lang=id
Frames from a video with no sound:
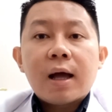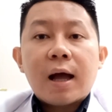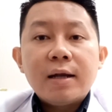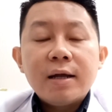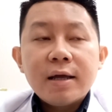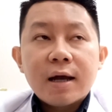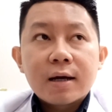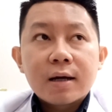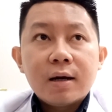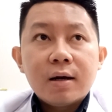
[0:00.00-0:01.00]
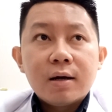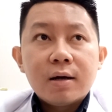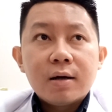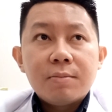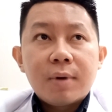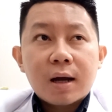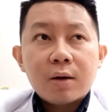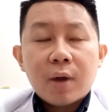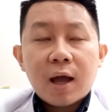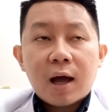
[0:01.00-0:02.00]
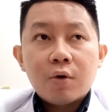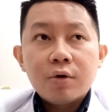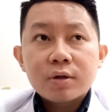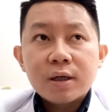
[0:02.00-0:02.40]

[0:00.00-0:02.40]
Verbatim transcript: Ada yang uh, bahkan WHO